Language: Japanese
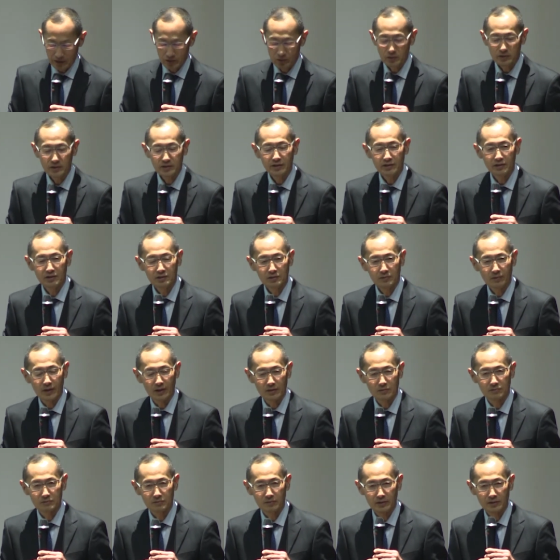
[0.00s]
あ、距離的には
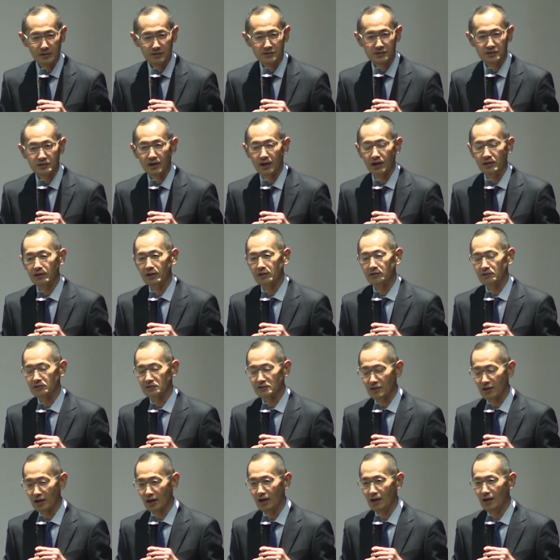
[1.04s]
車で1時間なんで
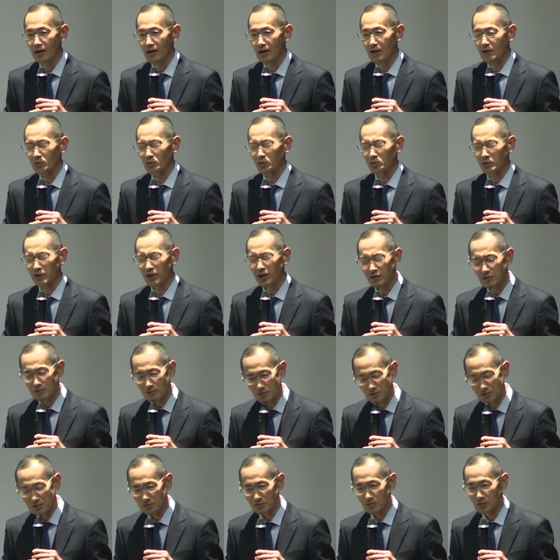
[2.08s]
すがこの研
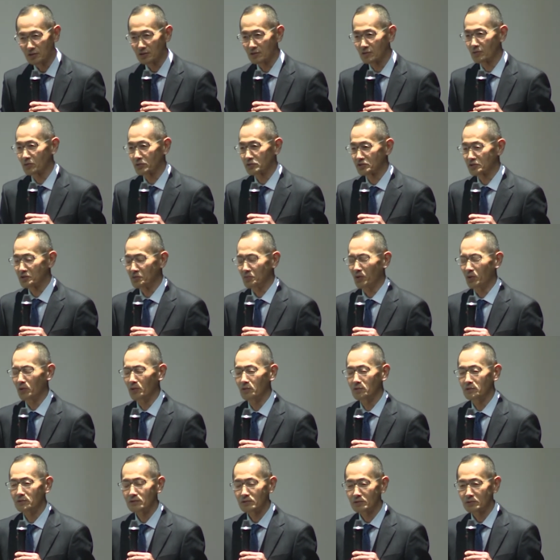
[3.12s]
究室の引っ越しってもう
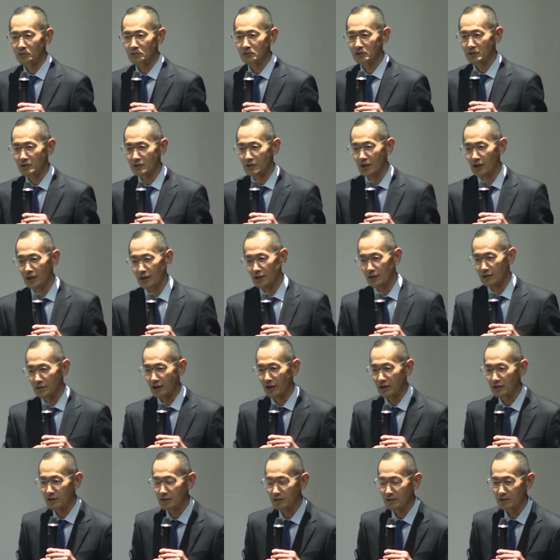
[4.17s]
本当に
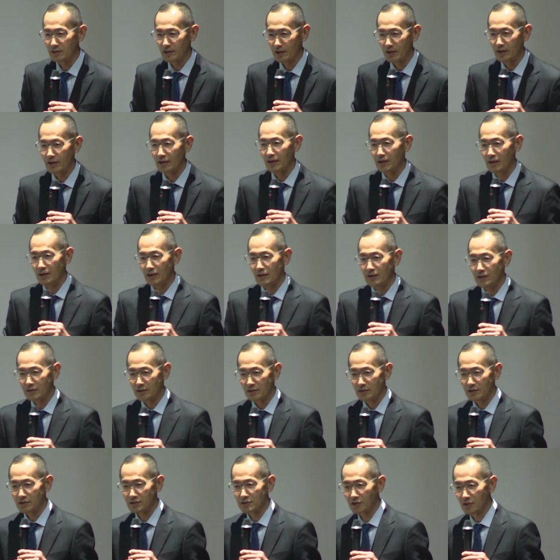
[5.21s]
大変で
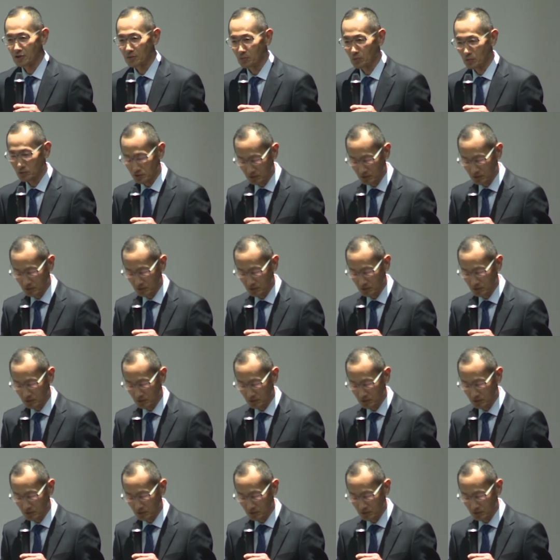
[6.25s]
できたらもう